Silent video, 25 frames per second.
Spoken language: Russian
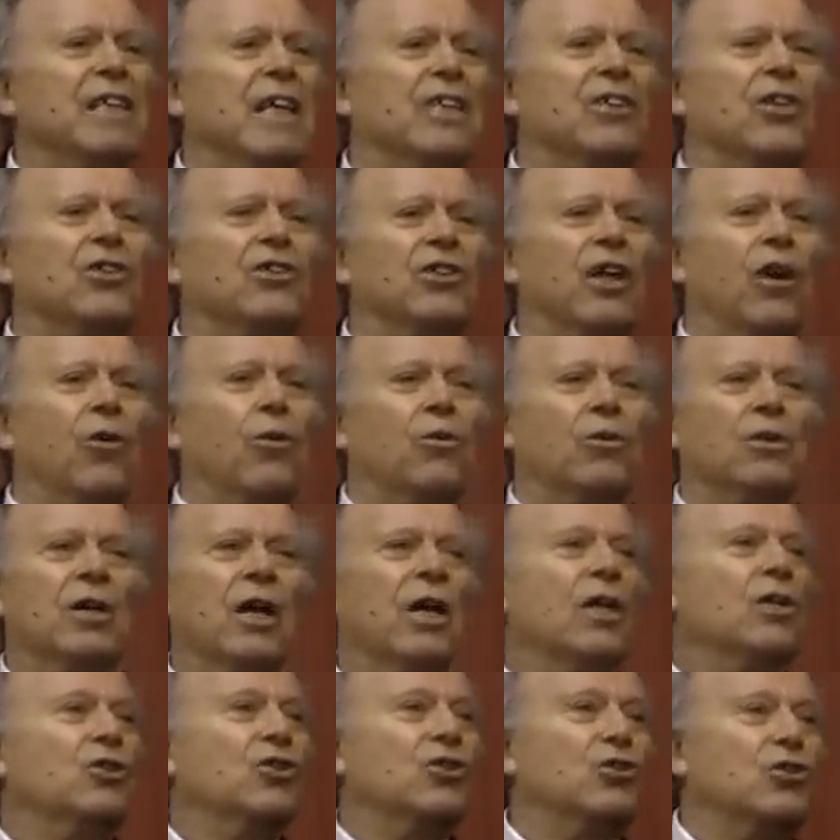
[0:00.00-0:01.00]
этот народ
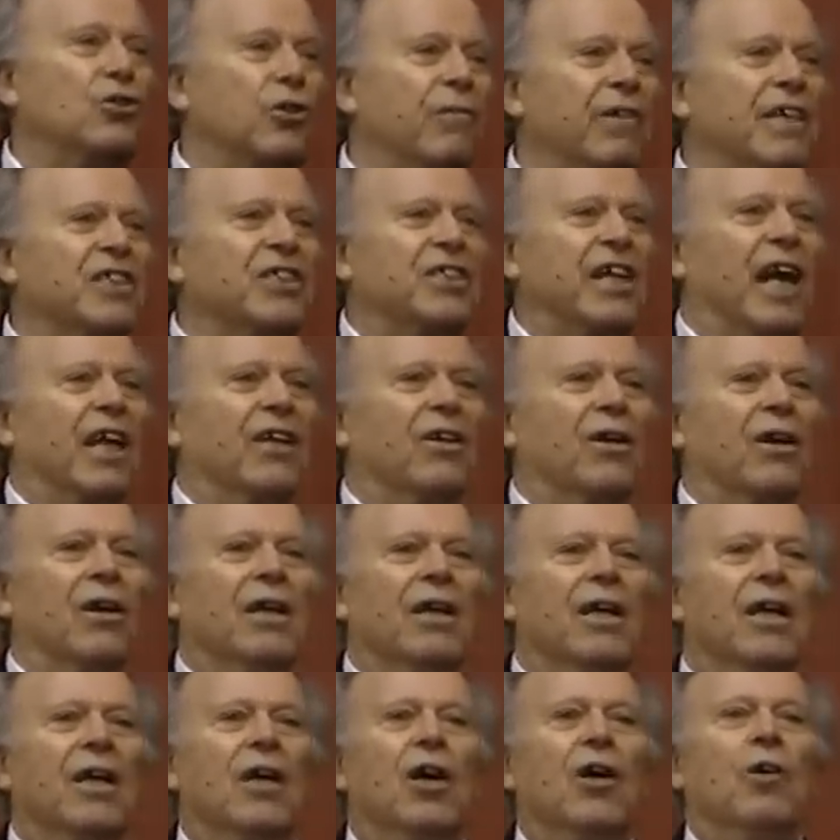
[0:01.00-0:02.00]
совершенно,
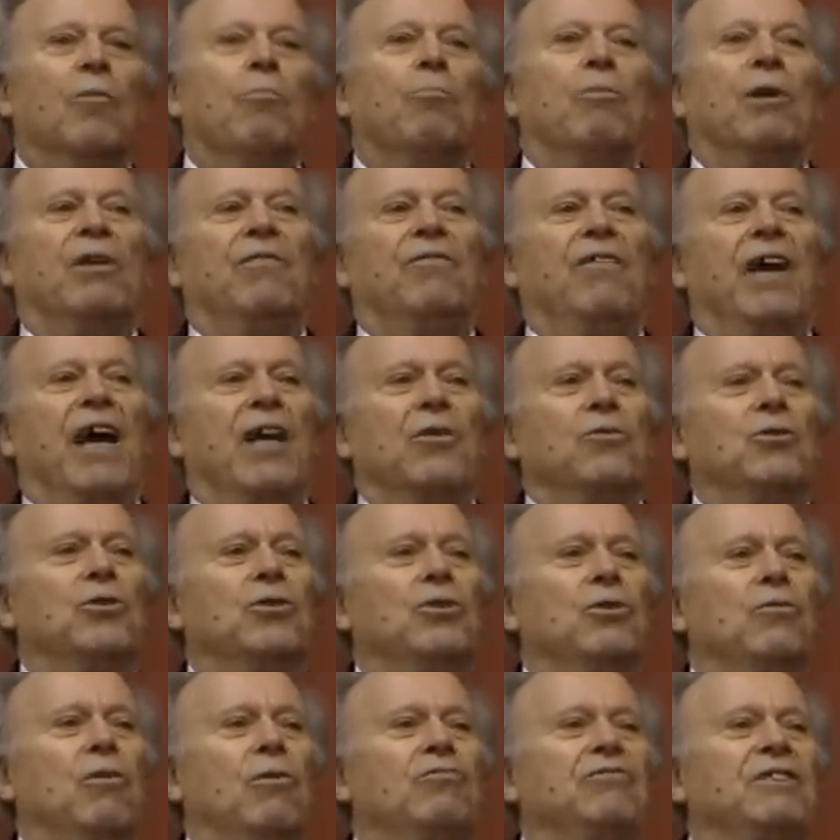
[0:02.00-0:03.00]

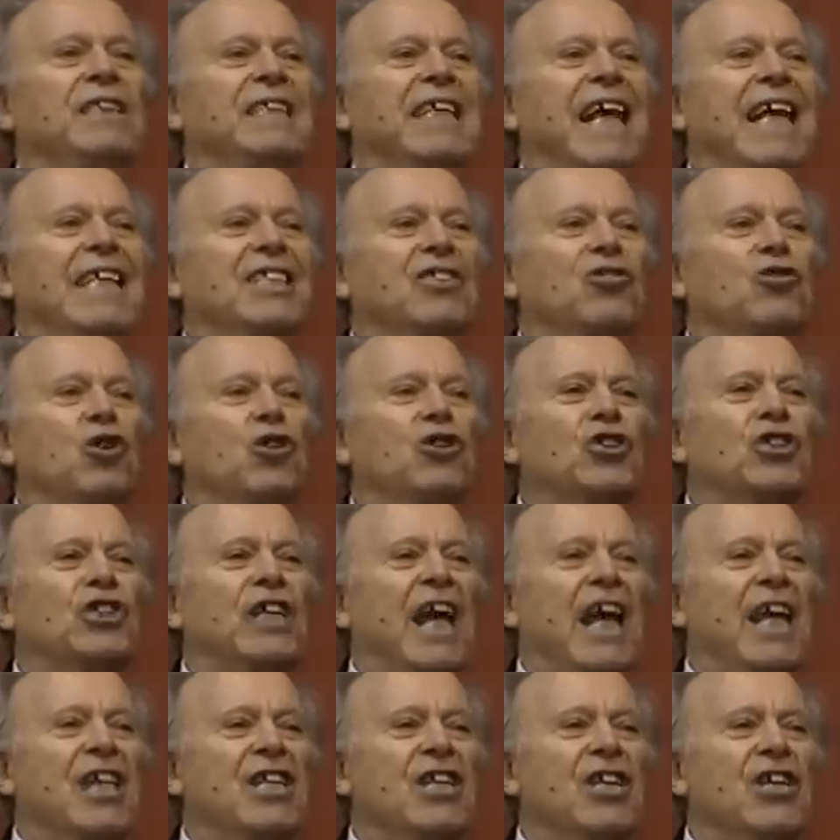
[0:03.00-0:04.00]
подвергнуть его все
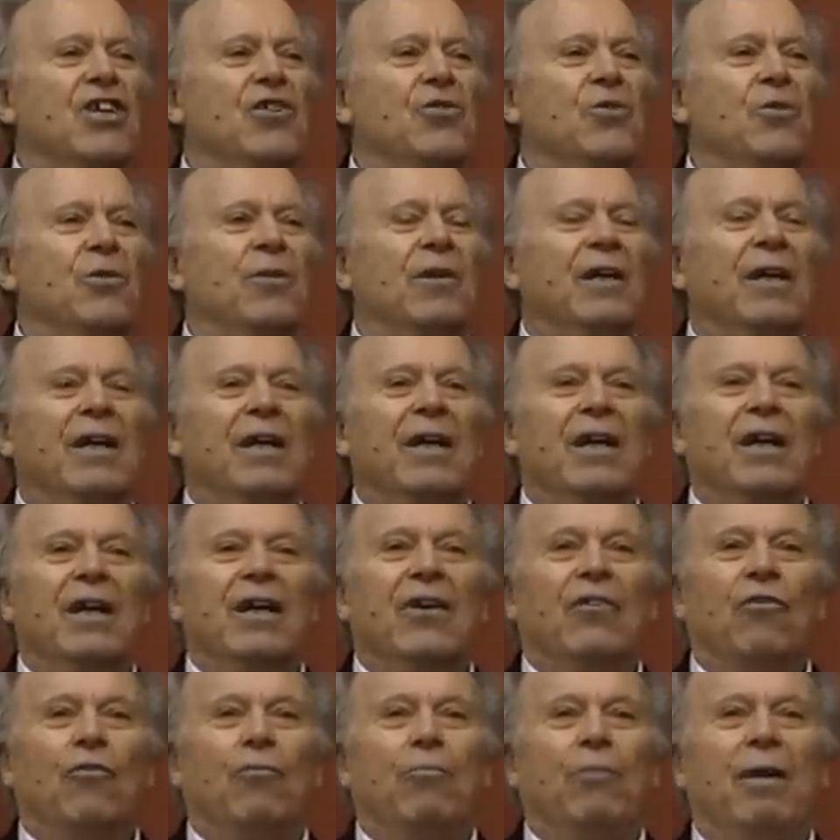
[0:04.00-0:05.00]
сожжению.
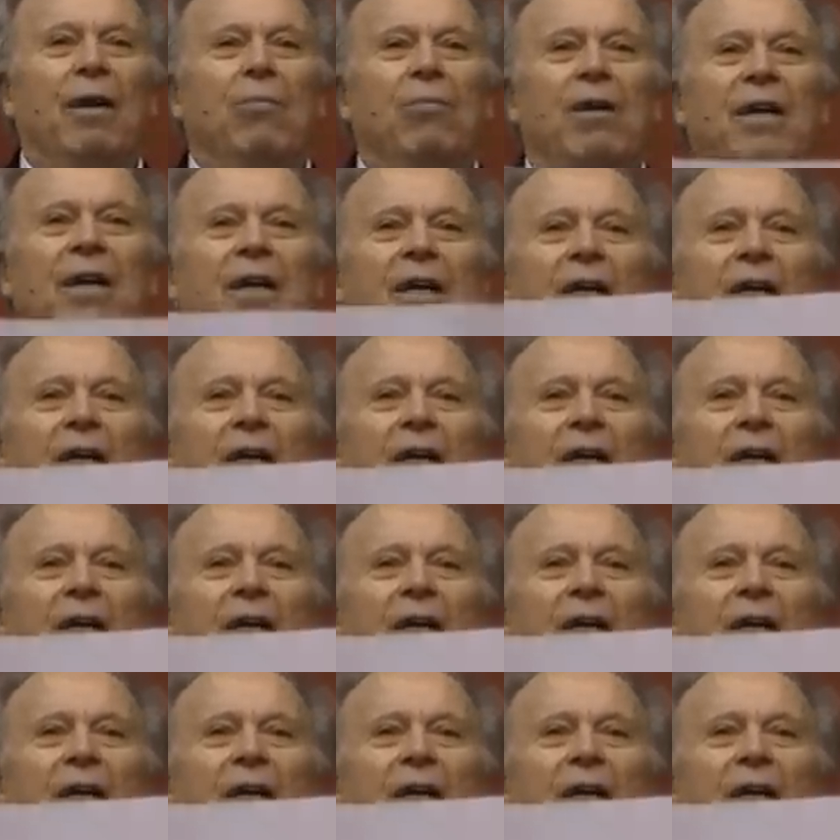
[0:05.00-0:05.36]
В Библии